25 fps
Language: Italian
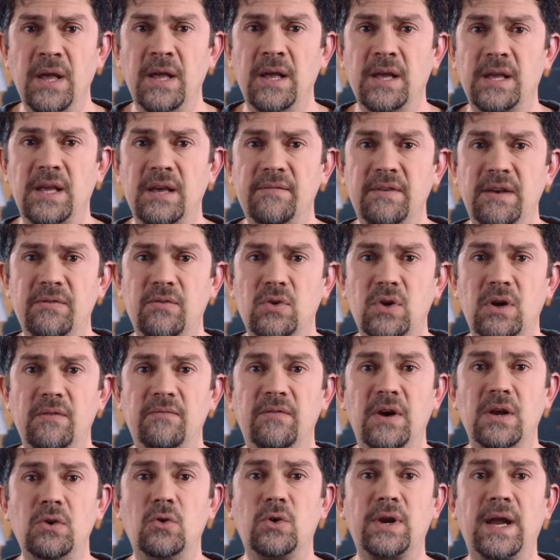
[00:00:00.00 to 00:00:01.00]
che avevano
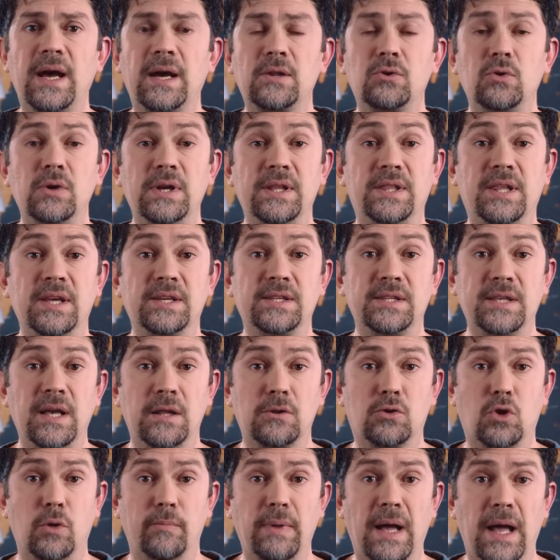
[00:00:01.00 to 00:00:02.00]
avvalorato le tesi di
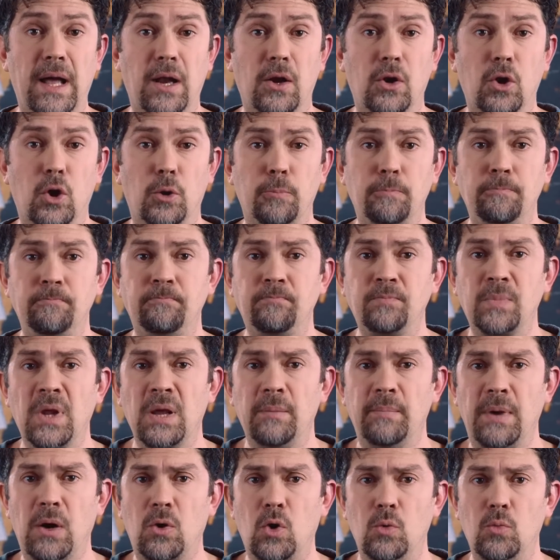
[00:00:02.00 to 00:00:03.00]
Altobello,
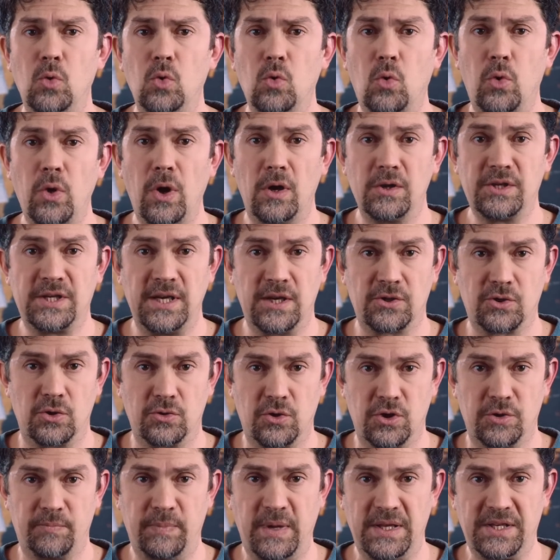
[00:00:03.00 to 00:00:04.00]
ma comunque oggi la
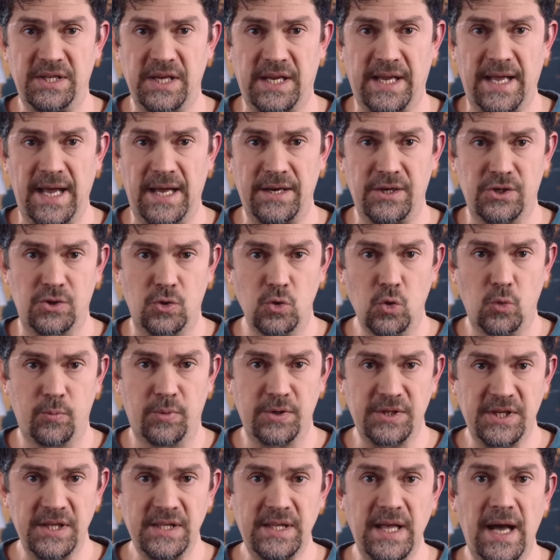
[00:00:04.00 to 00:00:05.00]
sottospecie Canis
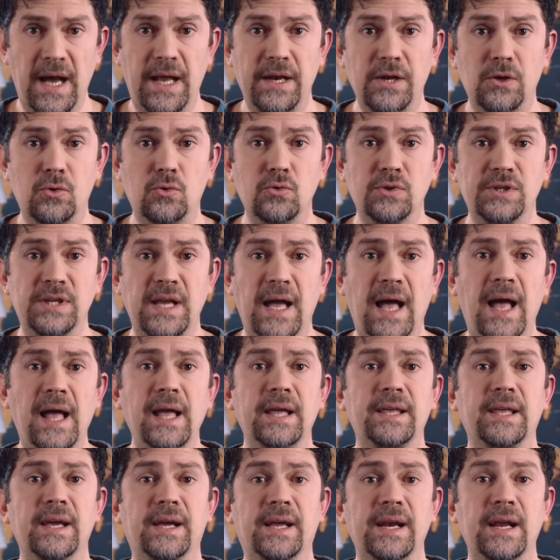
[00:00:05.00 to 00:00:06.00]
lupus italicus,
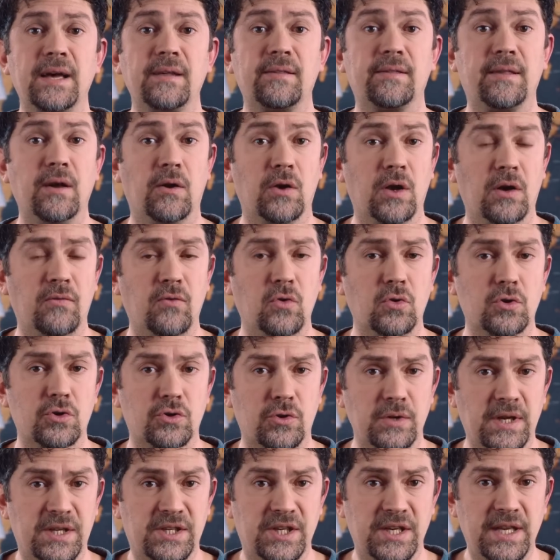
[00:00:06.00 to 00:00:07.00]
anche grazie a un lavoro
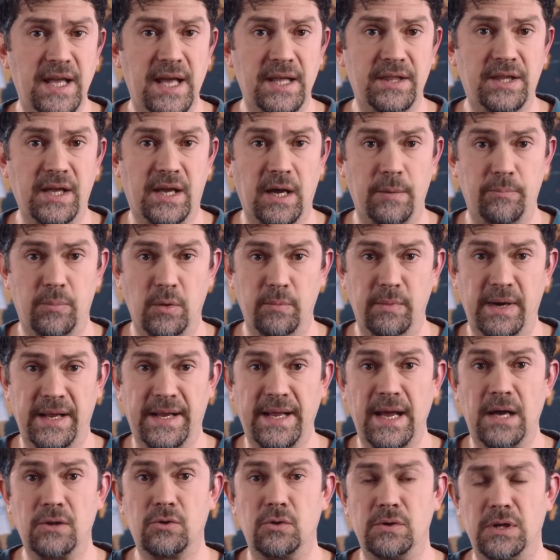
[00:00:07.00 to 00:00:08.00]
sulla genetica
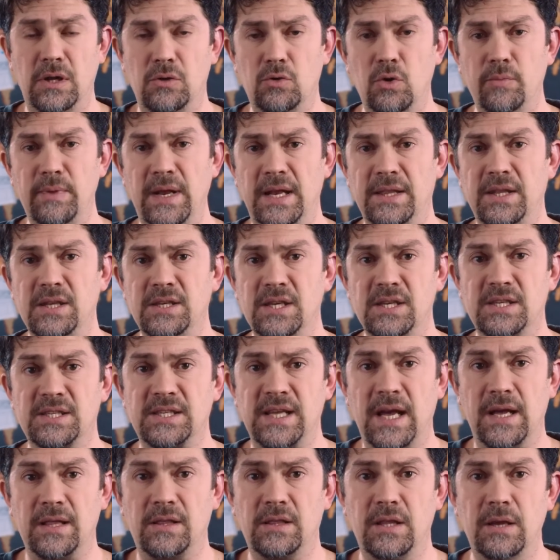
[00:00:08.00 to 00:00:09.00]
pubblicato nel
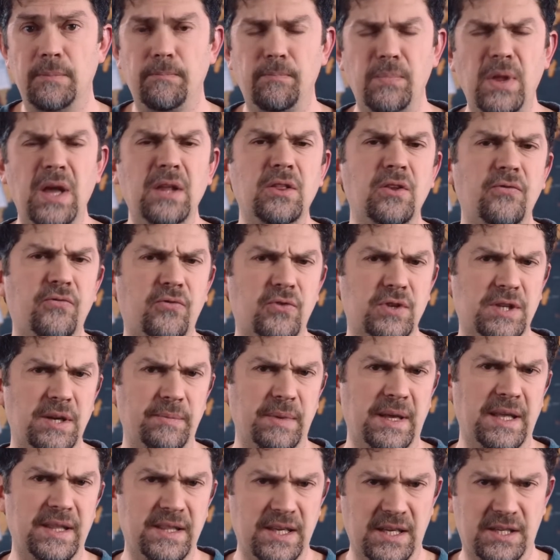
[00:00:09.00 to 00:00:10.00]
2017, è
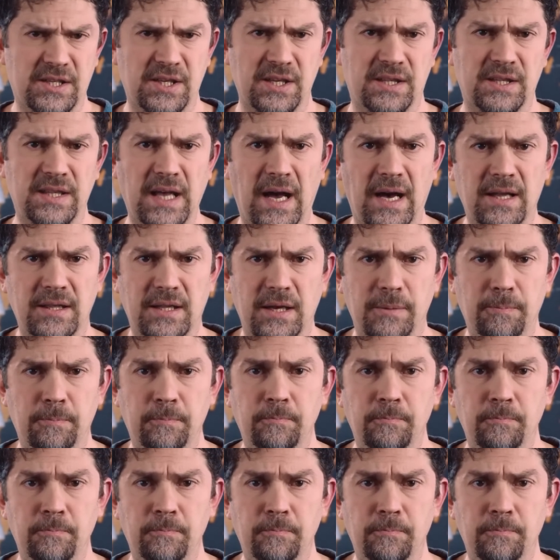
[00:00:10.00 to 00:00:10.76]
diffusamente accettata.